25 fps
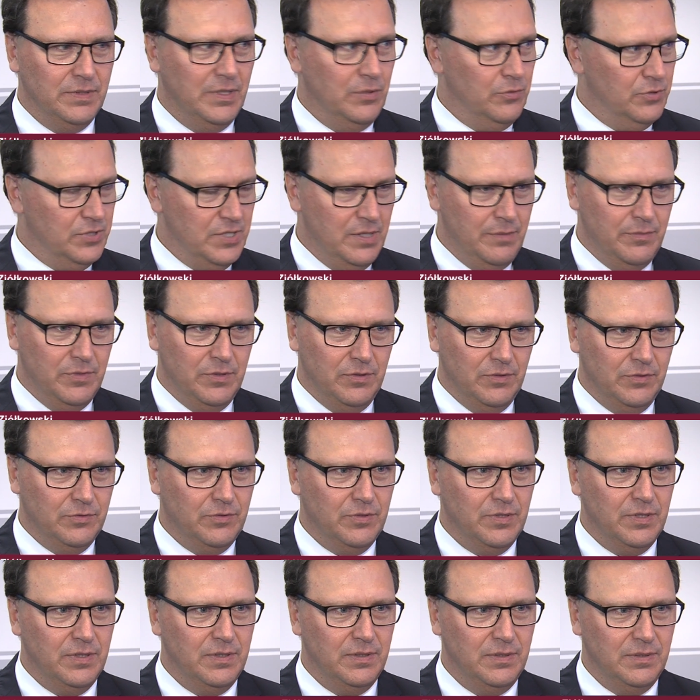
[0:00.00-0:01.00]
nauczamy, o
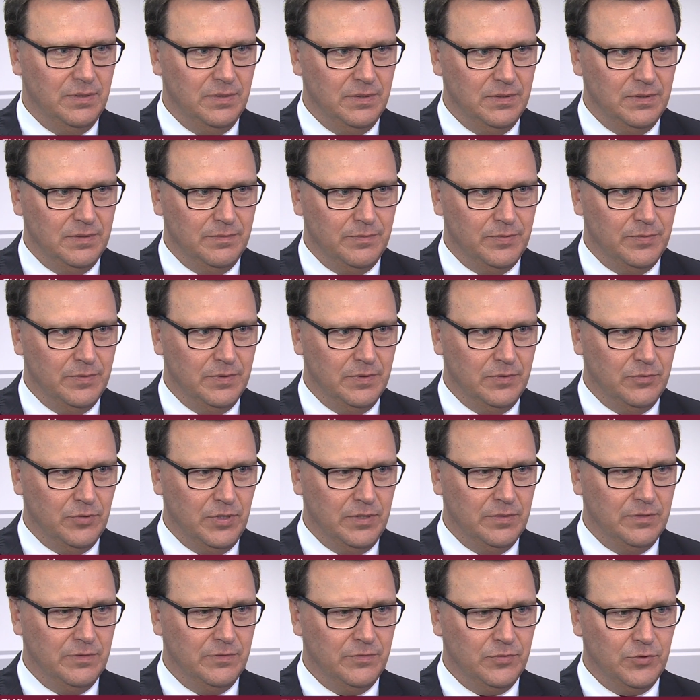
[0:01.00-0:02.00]
której,
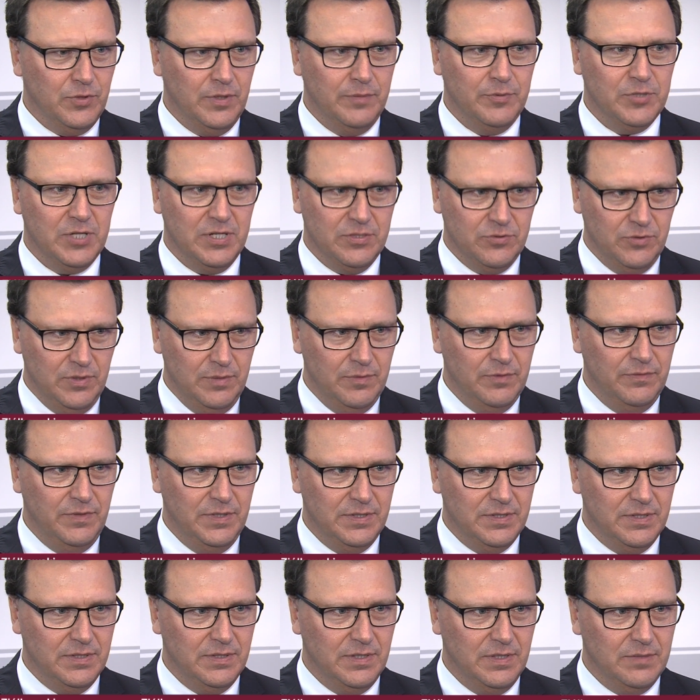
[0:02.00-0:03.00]
w której przekazujemy
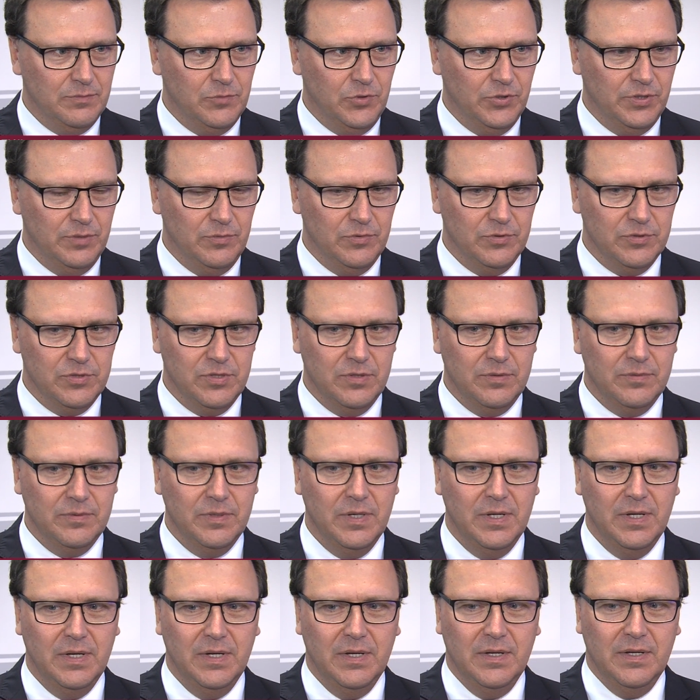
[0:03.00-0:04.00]
wiedzę młodym ludziom,
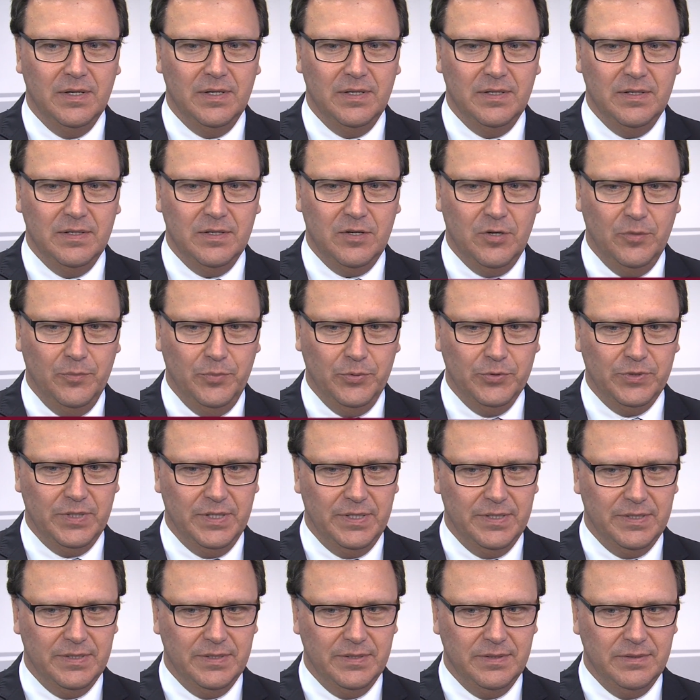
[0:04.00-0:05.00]
e,
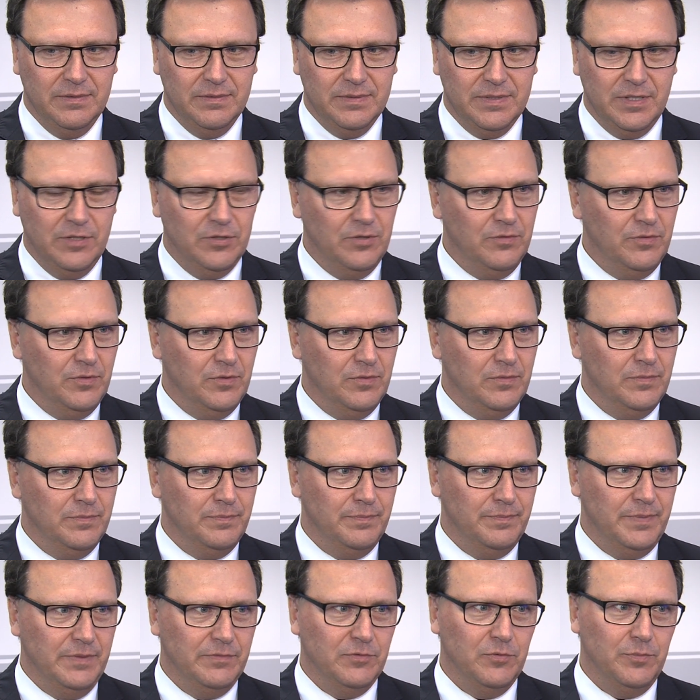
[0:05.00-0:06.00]
komputery stanowią
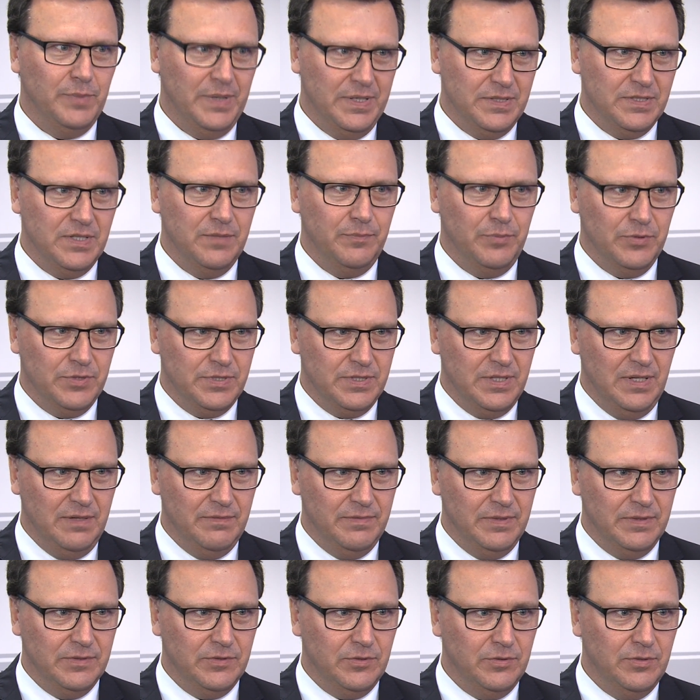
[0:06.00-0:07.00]
pewną bazę i
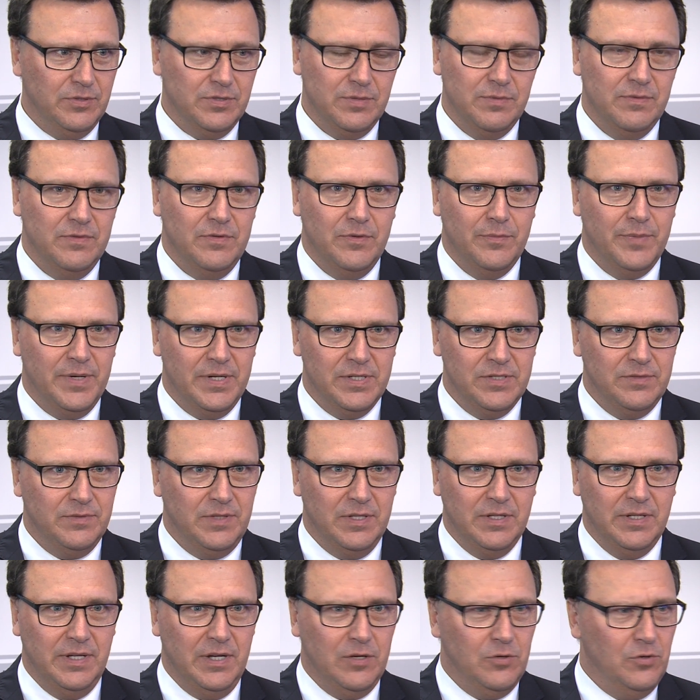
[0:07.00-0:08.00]
podstawę. Trudno sobie wyobrazić
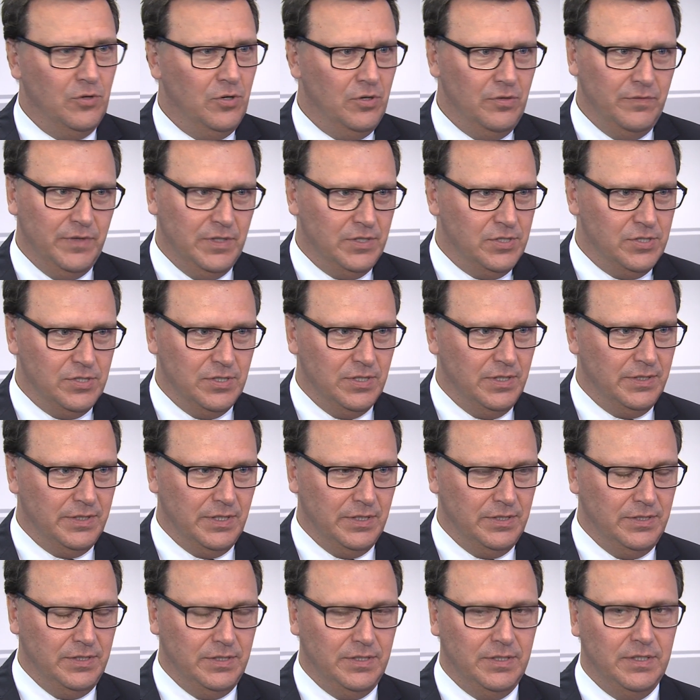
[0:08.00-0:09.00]
tutaj jakąkolwiek dziedzinę
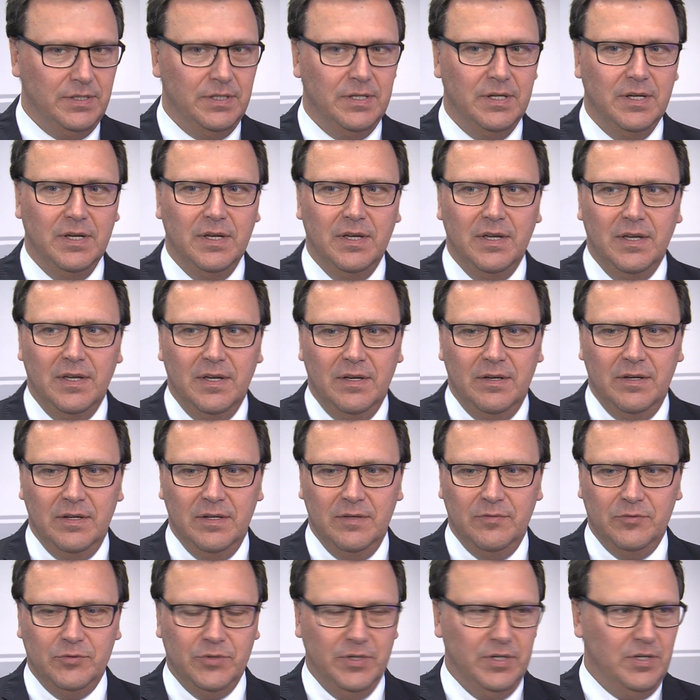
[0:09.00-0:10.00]
techniki,
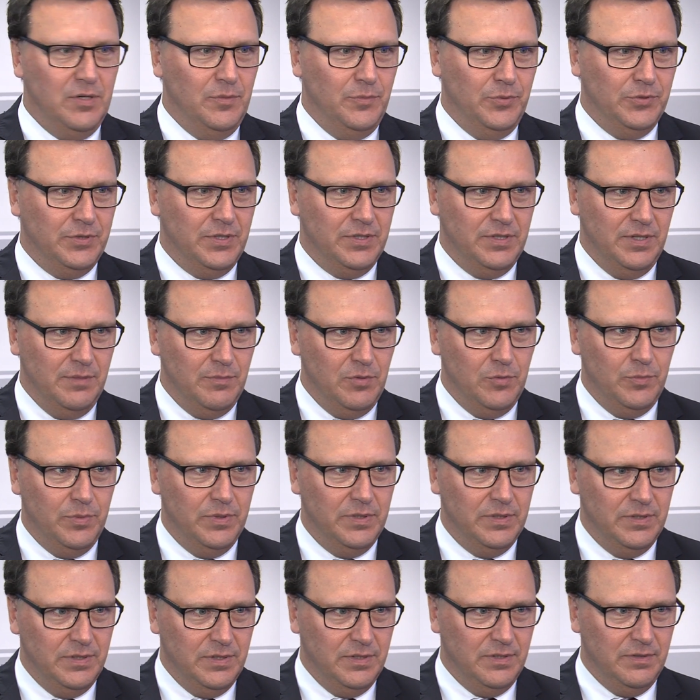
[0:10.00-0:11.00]
e, w której komputer nie byłby